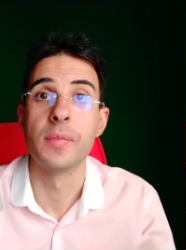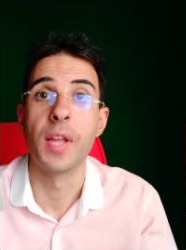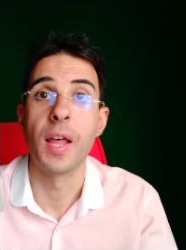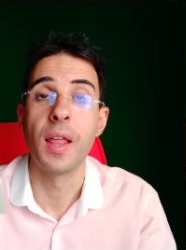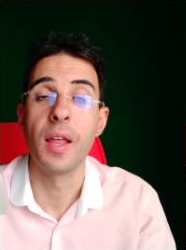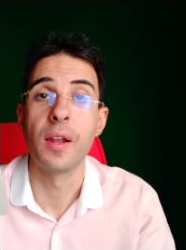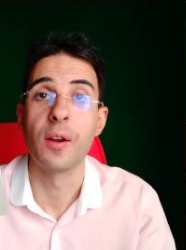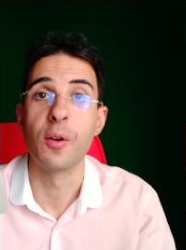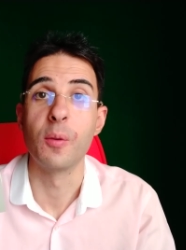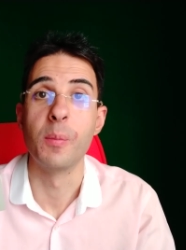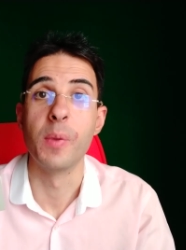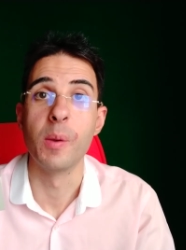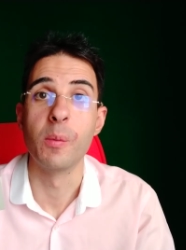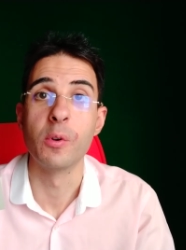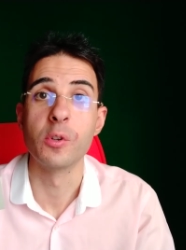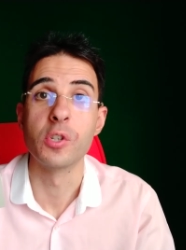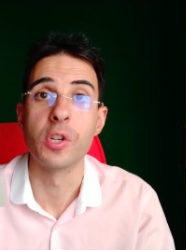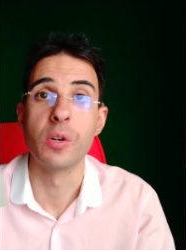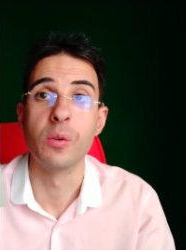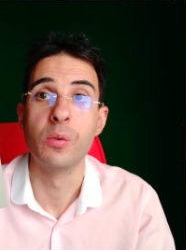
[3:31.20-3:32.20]
Nada, nos
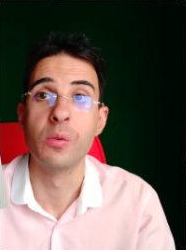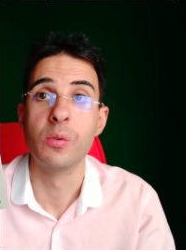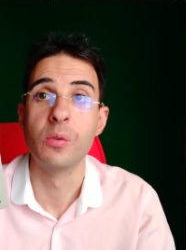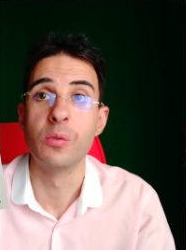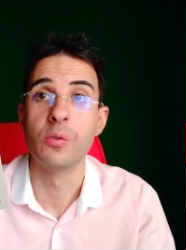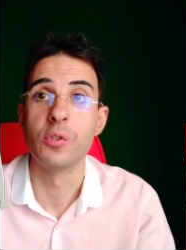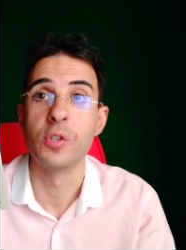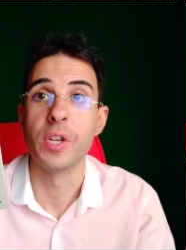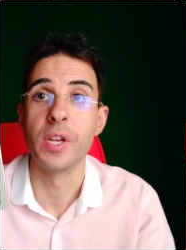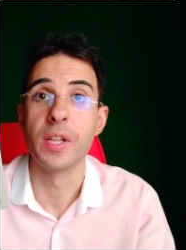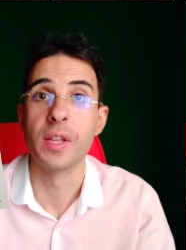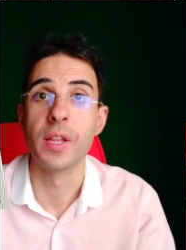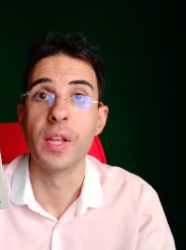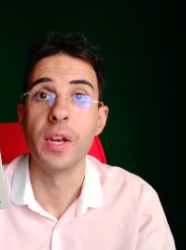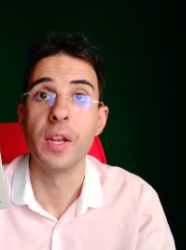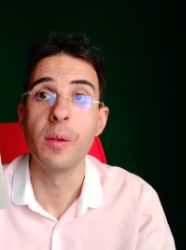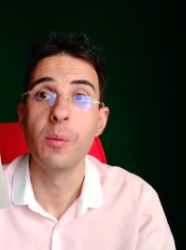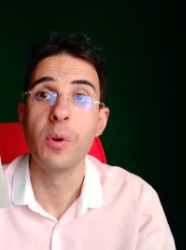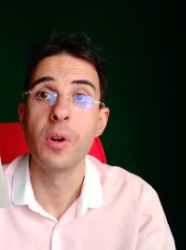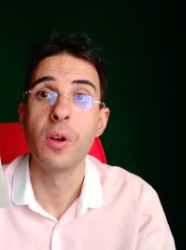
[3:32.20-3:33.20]
vemos en un siguiente
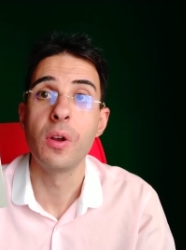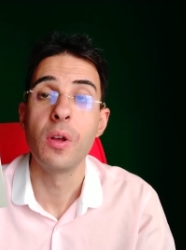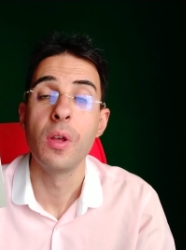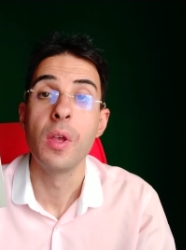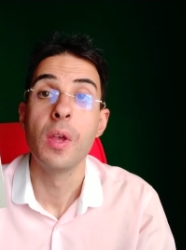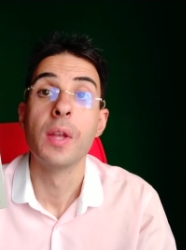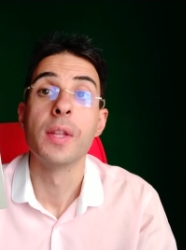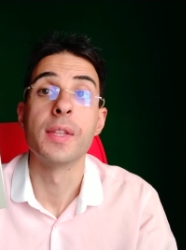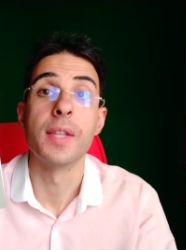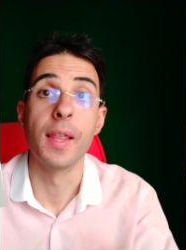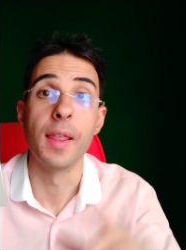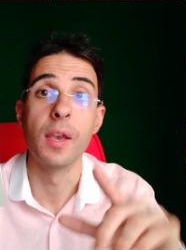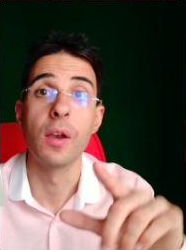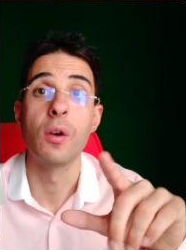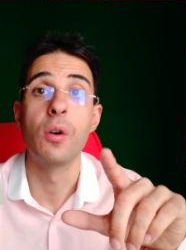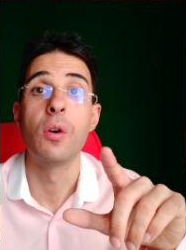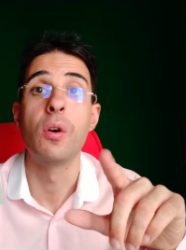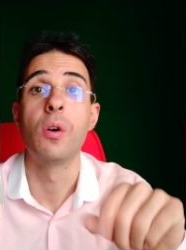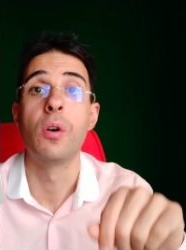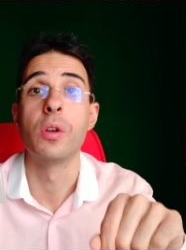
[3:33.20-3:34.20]
libro. Te
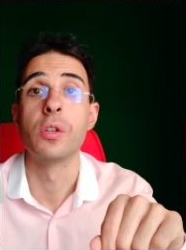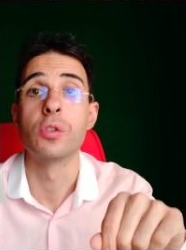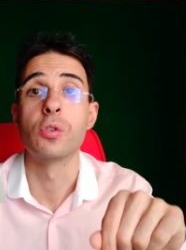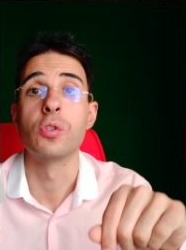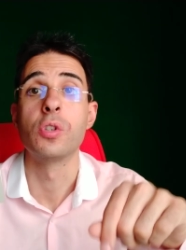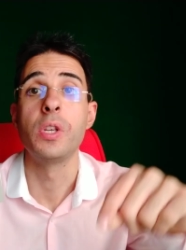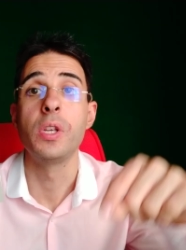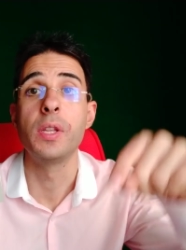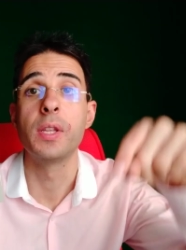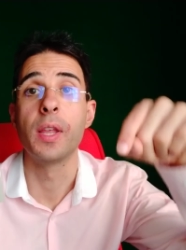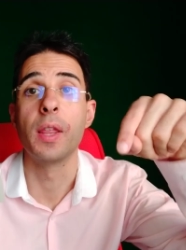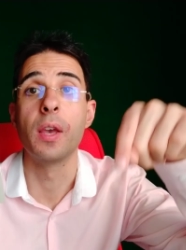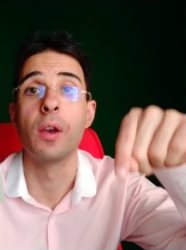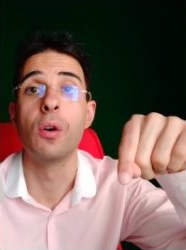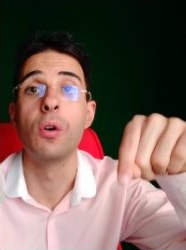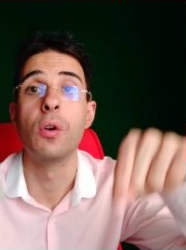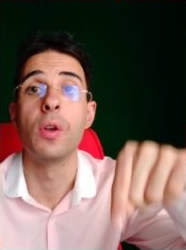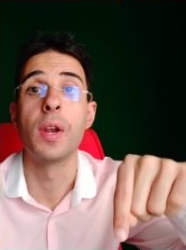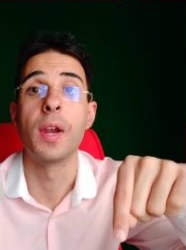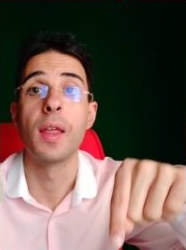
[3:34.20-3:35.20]
dejo, eso sí, te
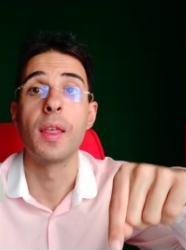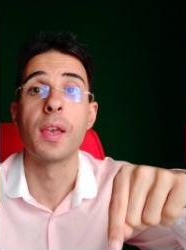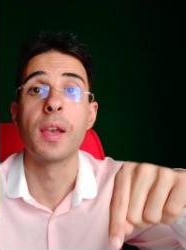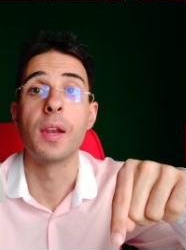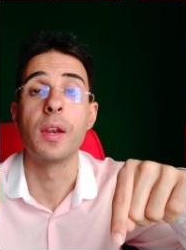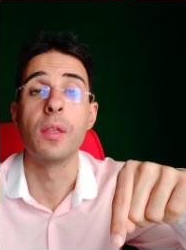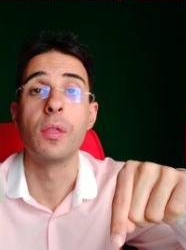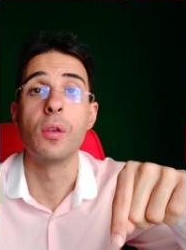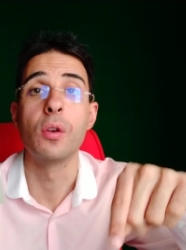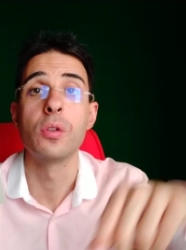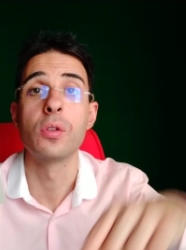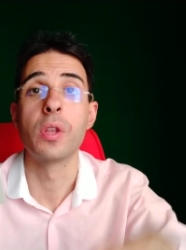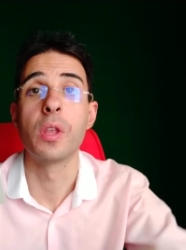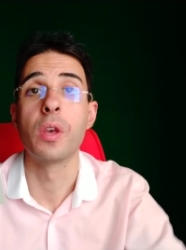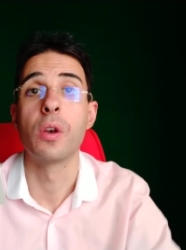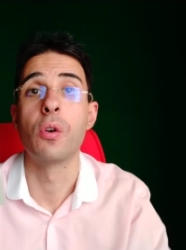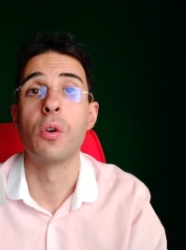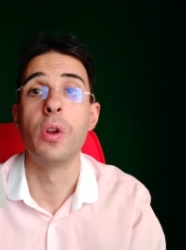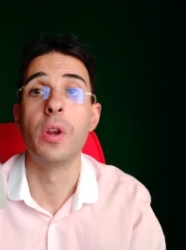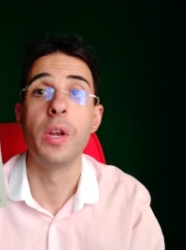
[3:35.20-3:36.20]
dejo en la descripción, te
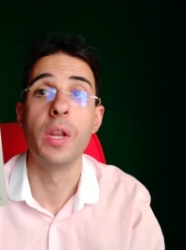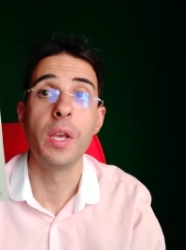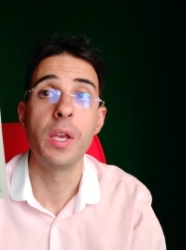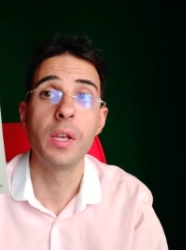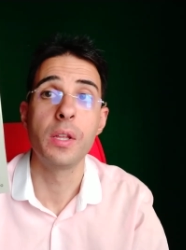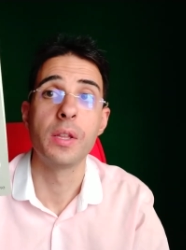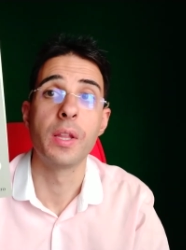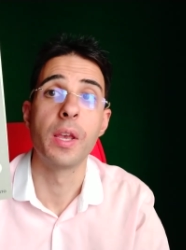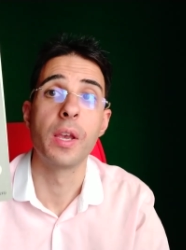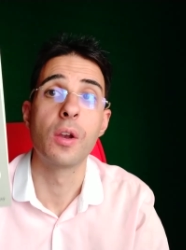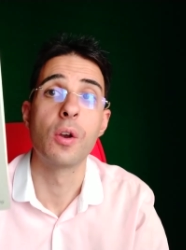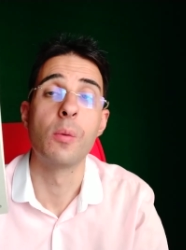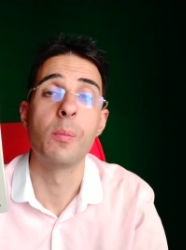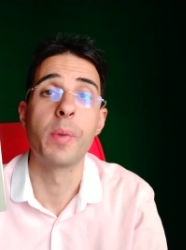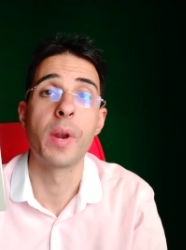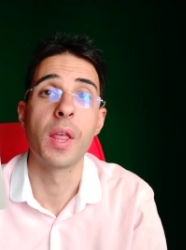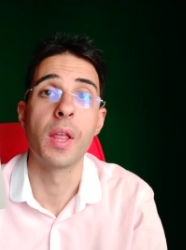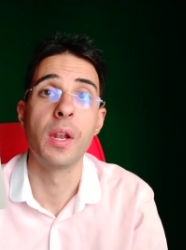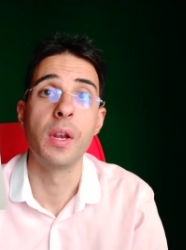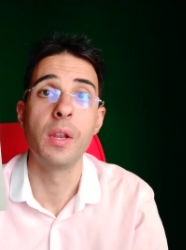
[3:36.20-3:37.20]
dejo el link de
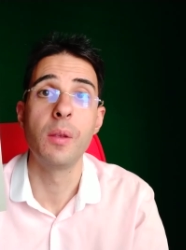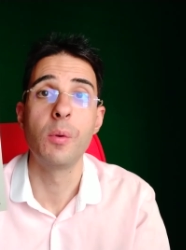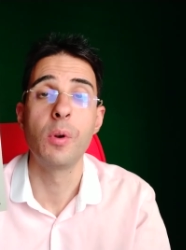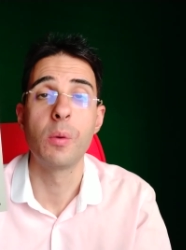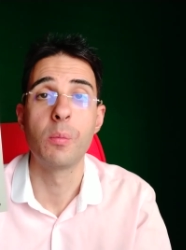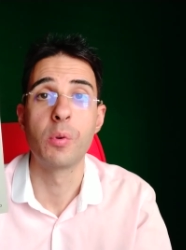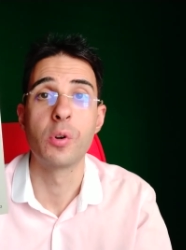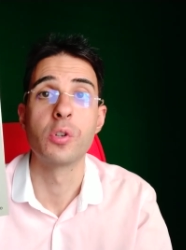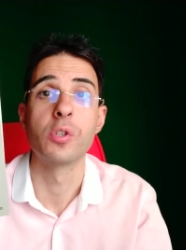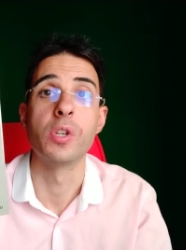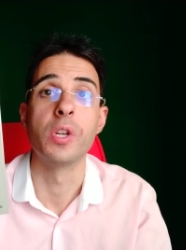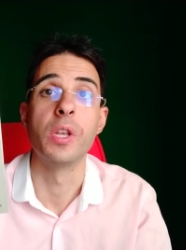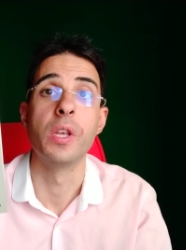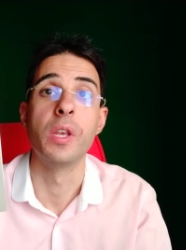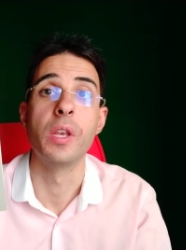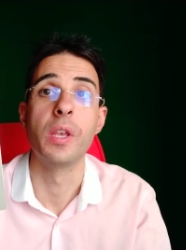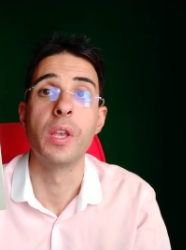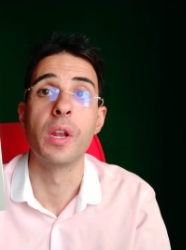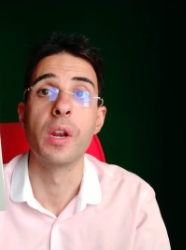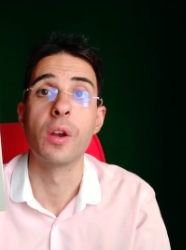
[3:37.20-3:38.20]
compra del libro por
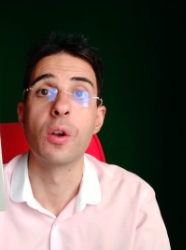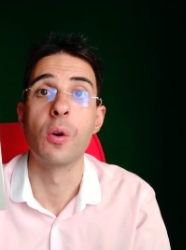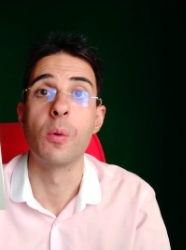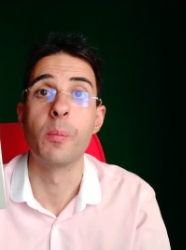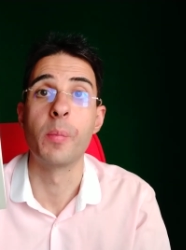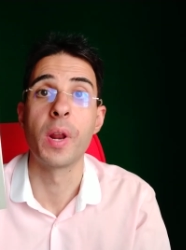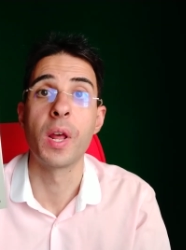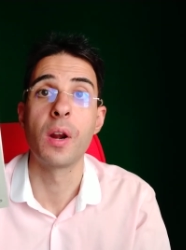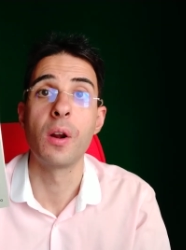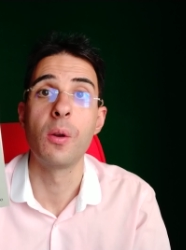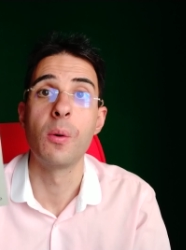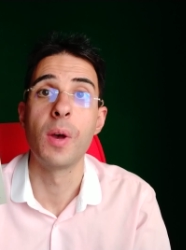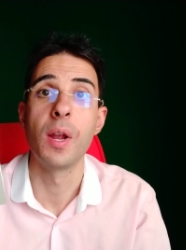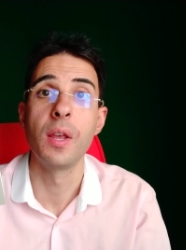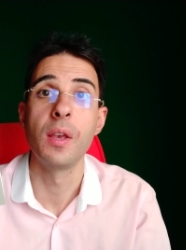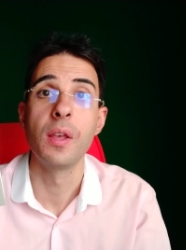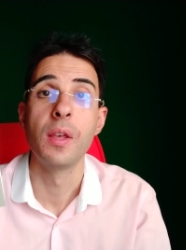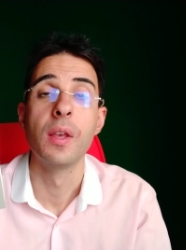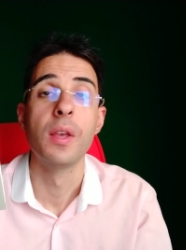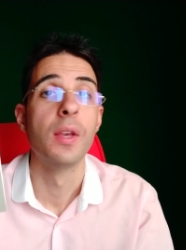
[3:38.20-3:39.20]
si quieres comprarlo, ¿vale?